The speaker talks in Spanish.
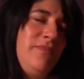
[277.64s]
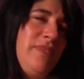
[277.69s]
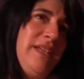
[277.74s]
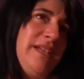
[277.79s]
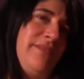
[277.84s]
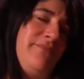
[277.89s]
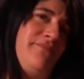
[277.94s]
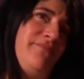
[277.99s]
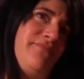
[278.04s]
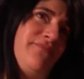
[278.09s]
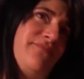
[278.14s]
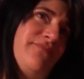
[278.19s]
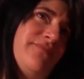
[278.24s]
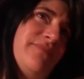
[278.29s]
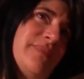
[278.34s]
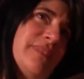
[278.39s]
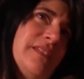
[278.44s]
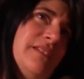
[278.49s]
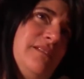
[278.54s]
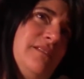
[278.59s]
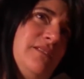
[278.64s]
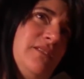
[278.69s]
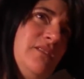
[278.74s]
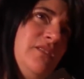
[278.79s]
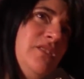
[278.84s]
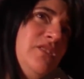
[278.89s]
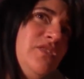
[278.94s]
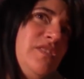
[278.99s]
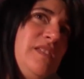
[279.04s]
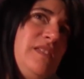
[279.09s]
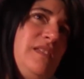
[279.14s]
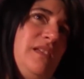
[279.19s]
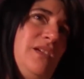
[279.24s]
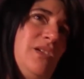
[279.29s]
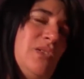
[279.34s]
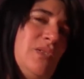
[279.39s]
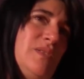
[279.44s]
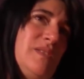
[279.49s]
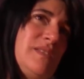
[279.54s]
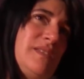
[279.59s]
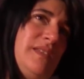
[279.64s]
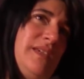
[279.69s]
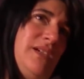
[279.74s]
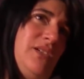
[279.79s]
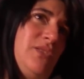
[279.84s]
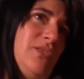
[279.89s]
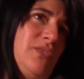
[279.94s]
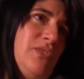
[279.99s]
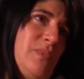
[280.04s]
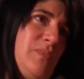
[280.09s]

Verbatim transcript: Mira, no sé si consejo,